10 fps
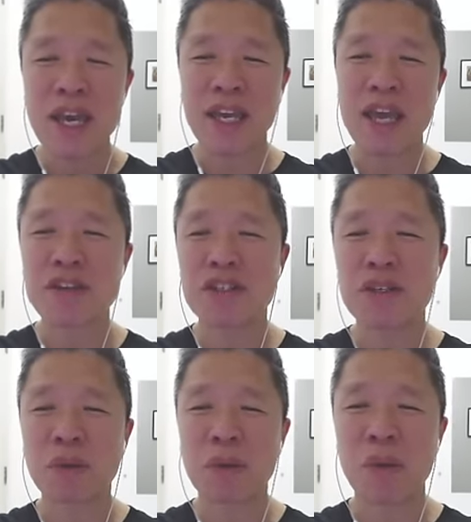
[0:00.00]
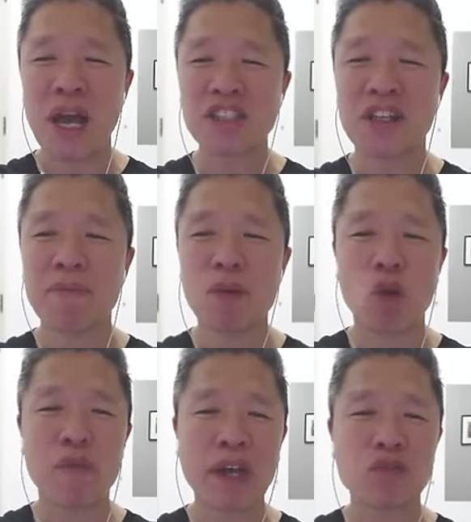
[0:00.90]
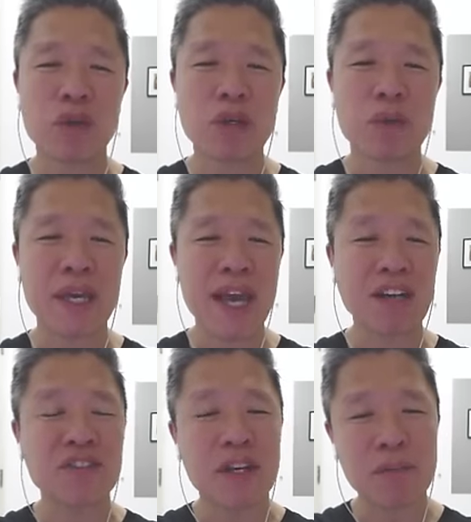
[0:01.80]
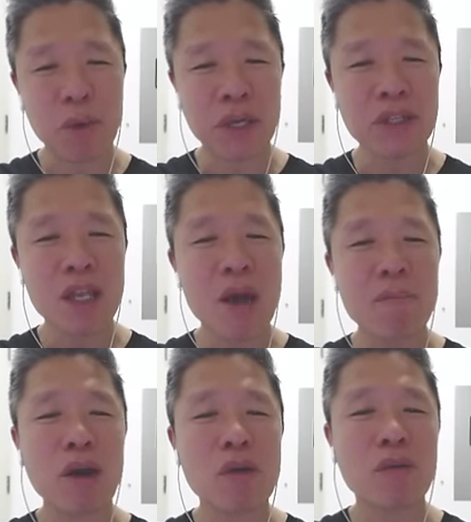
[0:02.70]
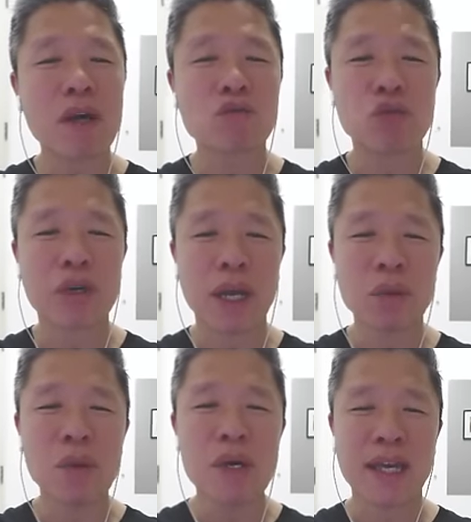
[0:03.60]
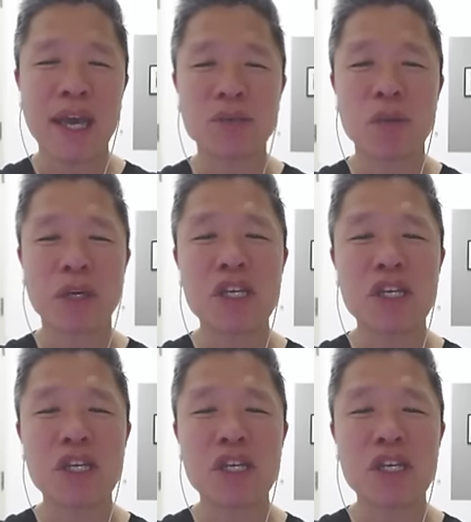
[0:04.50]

계절적으로 S&P 500 수익률이 약세를 보이는 8월과 9월에도 계속